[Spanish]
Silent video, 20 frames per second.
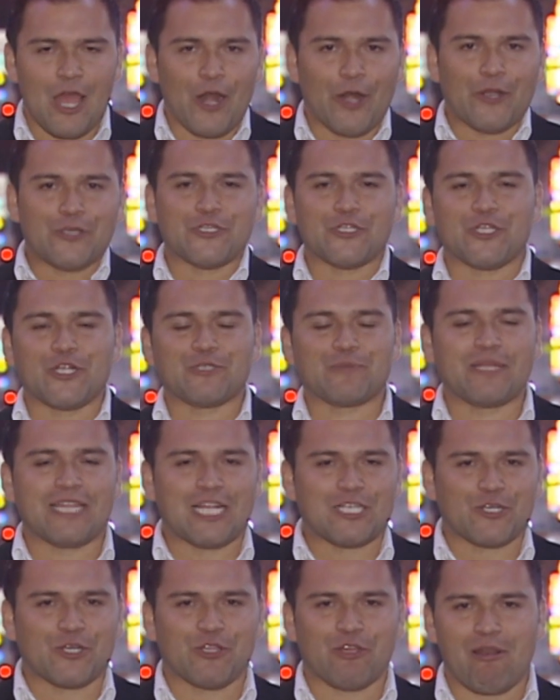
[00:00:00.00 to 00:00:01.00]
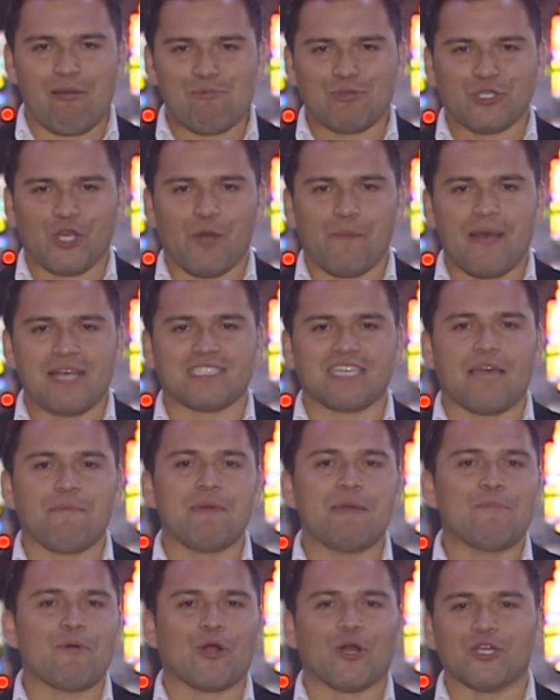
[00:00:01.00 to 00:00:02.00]
Nosotros mientras continuamos con más en
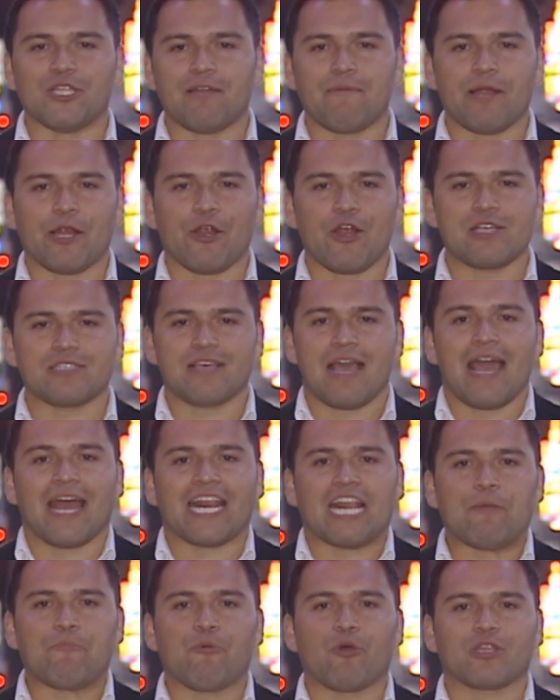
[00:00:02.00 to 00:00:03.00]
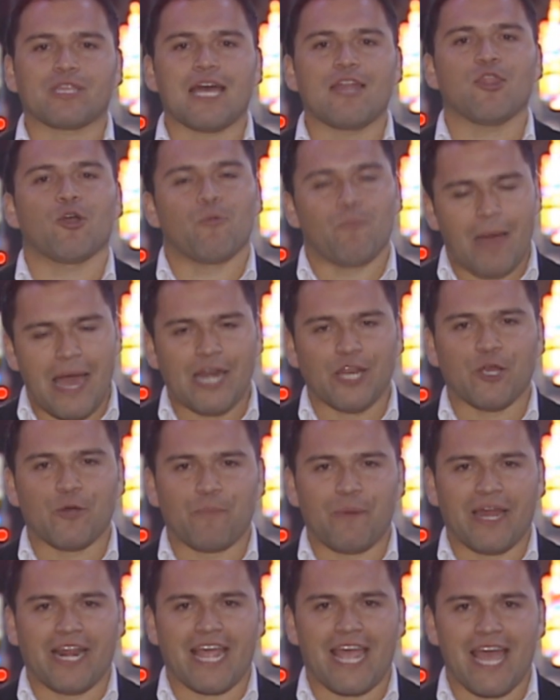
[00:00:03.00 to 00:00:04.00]
vivo con el Bakers, reportando Mario
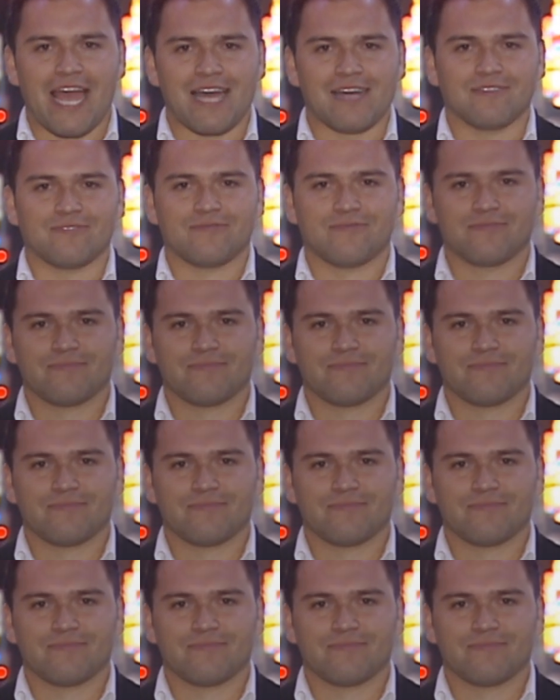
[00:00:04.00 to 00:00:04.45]
Perea.